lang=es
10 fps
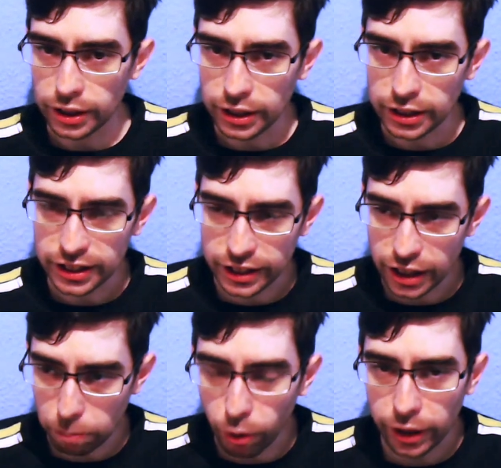
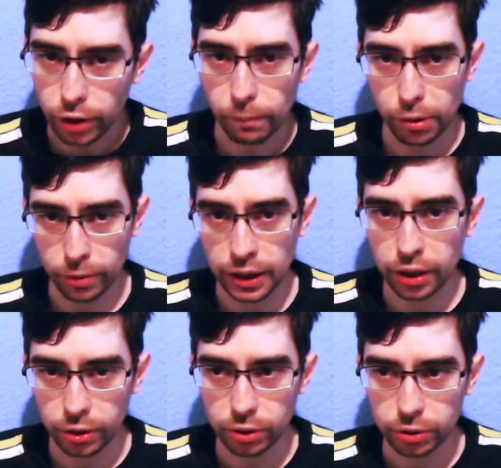se puede
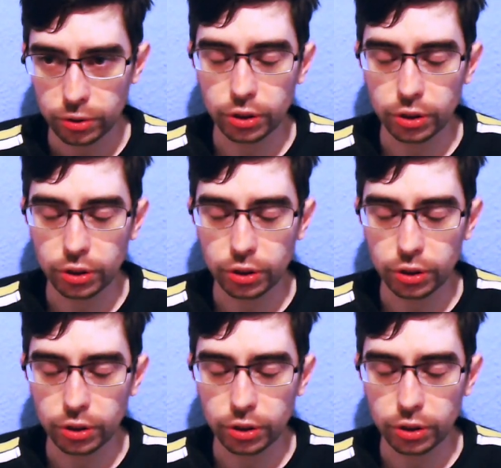comprobar, ¿no?